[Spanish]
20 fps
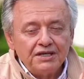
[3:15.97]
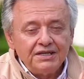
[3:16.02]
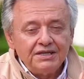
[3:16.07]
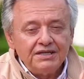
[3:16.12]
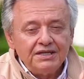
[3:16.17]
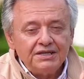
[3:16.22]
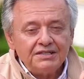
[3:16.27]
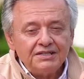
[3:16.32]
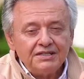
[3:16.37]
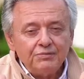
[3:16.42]

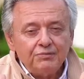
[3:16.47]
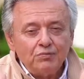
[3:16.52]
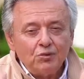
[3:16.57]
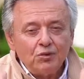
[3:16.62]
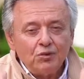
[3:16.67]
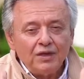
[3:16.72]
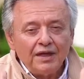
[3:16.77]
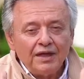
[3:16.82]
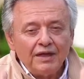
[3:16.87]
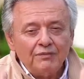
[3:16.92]
y así
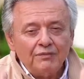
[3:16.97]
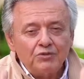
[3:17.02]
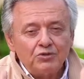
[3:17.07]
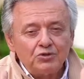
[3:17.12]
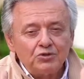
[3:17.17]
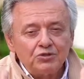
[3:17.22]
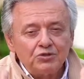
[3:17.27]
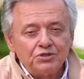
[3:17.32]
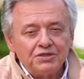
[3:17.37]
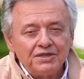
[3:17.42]

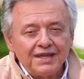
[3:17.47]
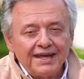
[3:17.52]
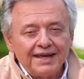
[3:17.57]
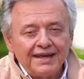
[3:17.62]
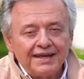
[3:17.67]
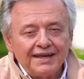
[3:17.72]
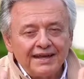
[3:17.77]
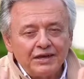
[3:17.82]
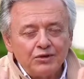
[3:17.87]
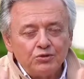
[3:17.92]
podamos
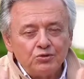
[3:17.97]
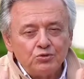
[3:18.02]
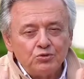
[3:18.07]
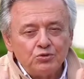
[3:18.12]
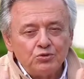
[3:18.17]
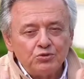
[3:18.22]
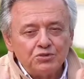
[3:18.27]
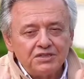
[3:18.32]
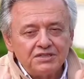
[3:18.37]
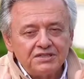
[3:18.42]
dar a
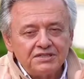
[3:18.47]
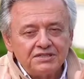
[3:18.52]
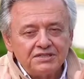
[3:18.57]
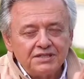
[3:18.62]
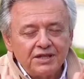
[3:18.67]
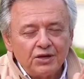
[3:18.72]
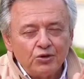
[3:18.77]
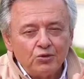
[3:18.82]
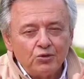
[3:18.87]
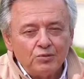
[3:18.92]
luz
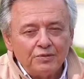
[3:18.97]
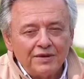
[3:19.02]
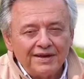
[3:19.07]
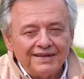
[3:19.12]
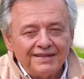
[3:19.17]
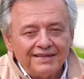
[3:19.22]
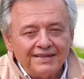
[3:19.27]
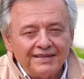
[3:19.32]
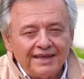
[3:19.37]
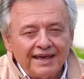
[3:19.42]
esta
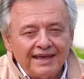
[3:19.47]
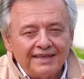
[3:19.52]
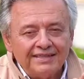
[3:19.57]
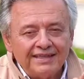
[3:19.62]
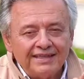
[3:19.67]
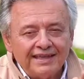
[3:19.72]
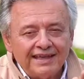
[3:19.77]
humanidad